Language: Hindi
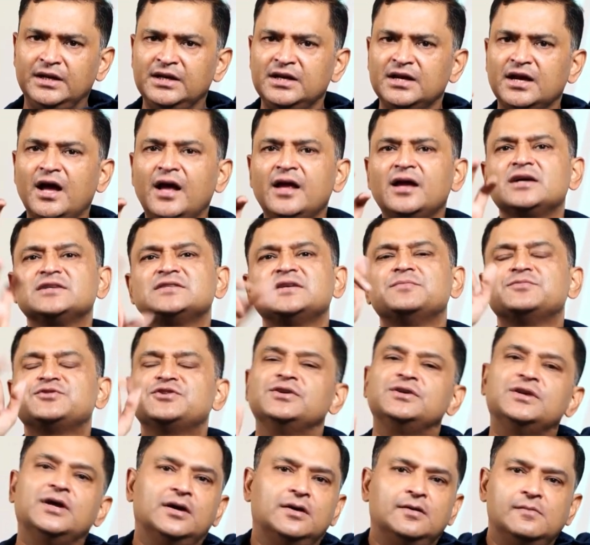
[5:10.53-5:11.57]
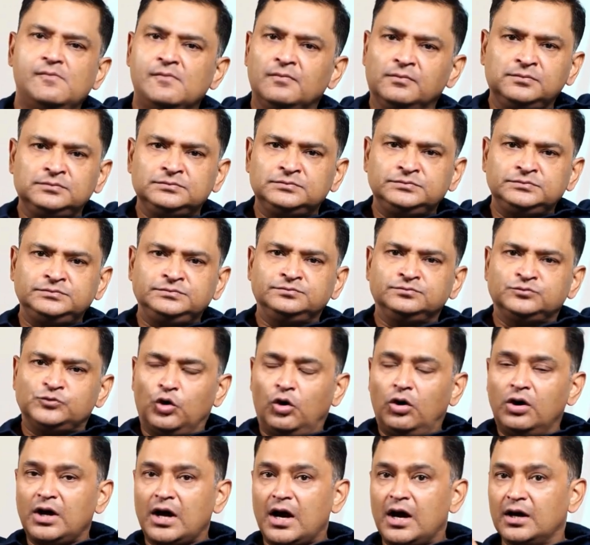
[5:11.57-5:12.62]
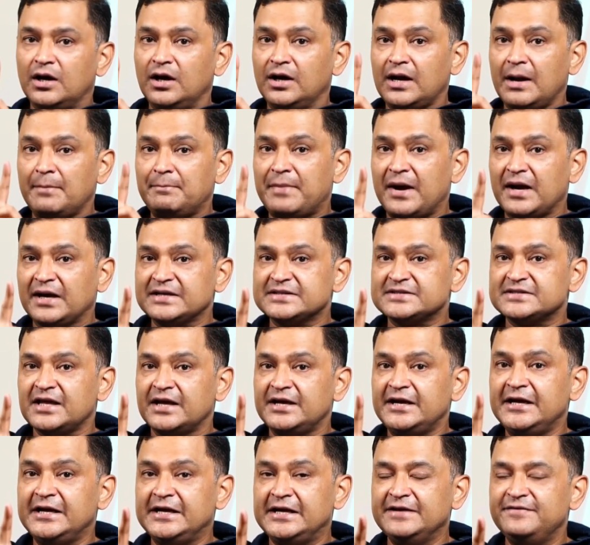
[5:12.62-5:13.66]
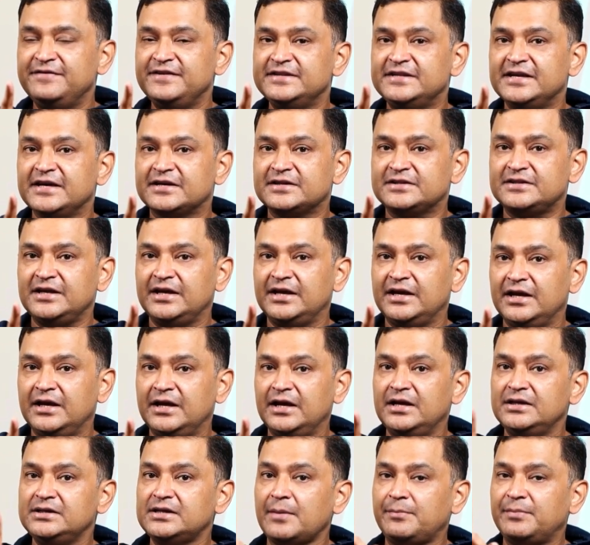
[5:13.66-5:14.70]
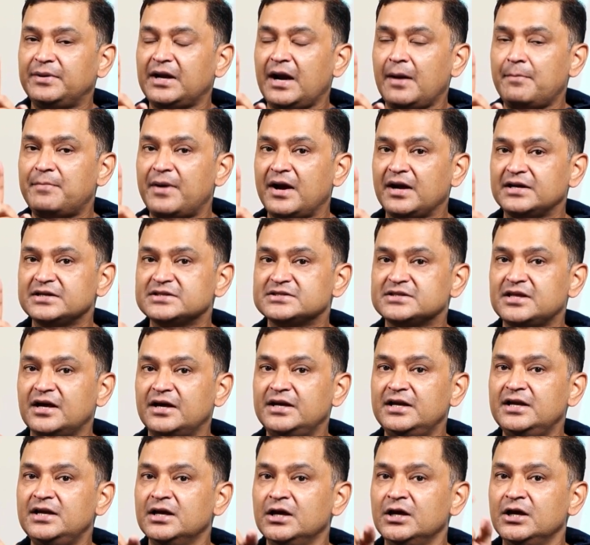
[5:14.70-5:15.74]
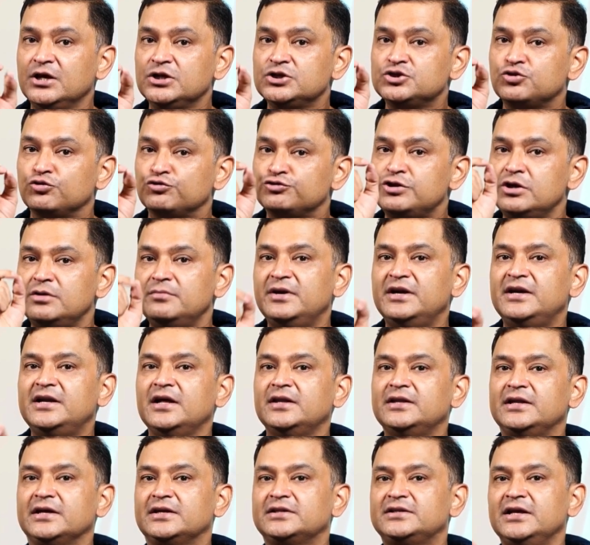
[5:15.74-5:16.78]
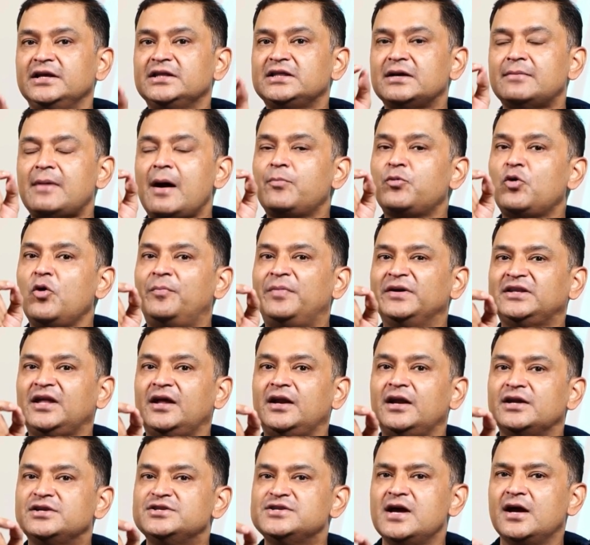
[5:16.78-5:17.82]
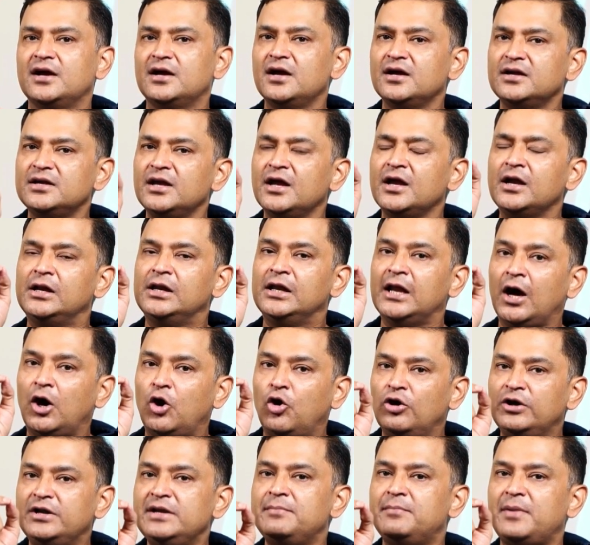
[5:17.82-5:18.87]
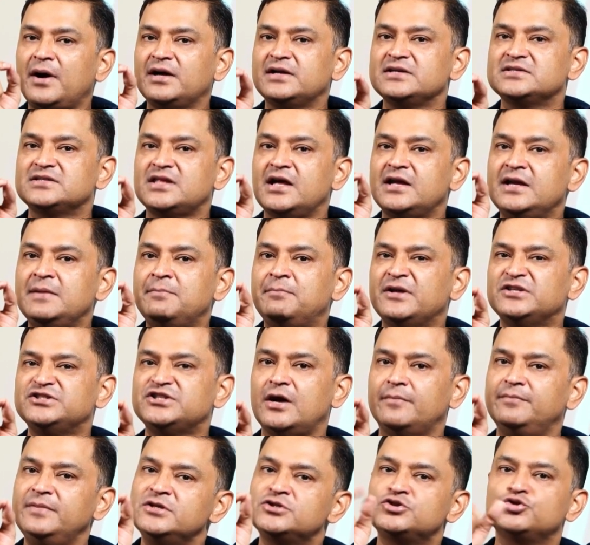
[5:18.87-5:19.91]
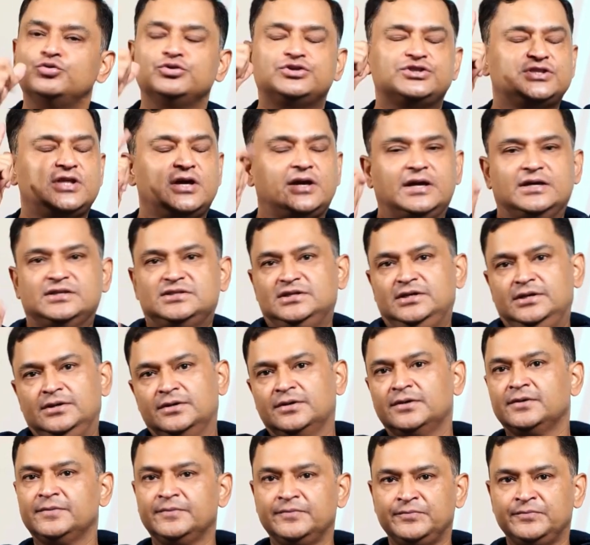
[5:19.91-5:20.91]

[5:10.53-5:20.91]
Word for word: इनका एक अजम्पन है और अगर आप पाकिस्तानी टीवी देखते हैं या फिर आप पाकिस्तानी सोशल मीडिया देखते हैं तब आपको पता लग जाएगा कि एक लाहौरी पाकिस्तानी पंजाबी सोचता कैसे है